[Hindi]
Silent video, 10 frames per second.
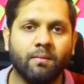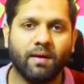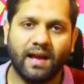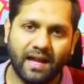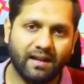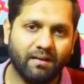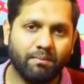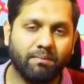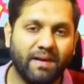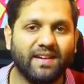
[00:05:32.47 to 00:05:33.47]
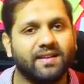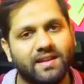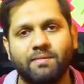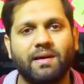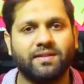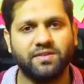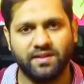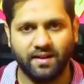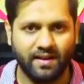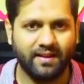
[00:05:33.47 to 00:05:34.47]
बगैर मेहनत की ये पैसा
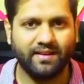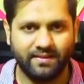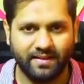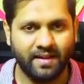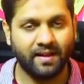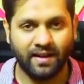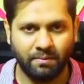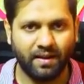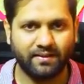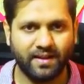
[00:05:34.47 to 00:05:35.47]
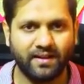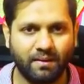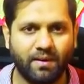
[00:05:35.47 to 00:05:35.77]
जनरेट करके दे सके करंट पाकिस्तान के